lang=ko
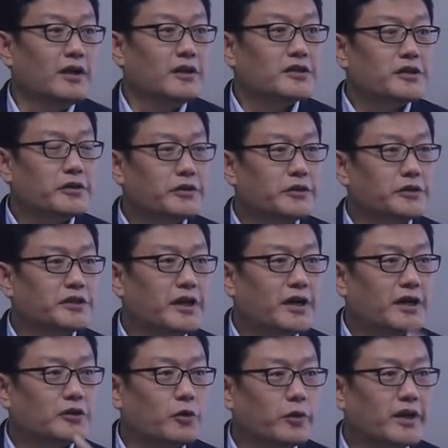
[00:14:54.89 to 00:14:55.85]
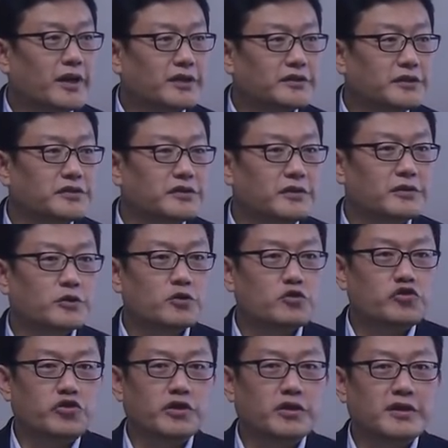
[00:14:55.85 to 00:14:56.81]
선교사가 동양 서적을 또
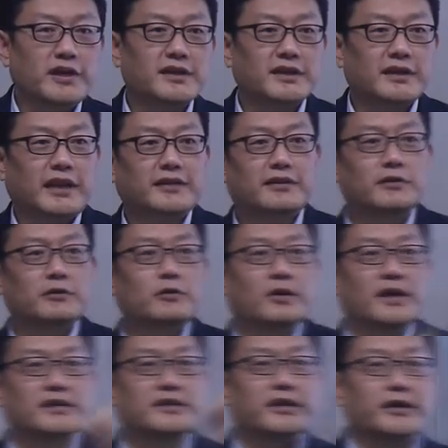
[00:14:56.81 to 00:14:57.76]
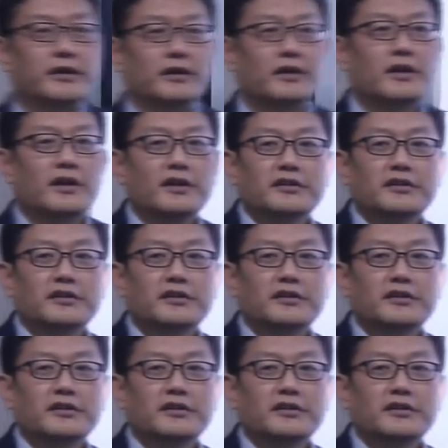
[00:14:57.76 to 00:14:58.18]
주역까지 다 들고 가서요.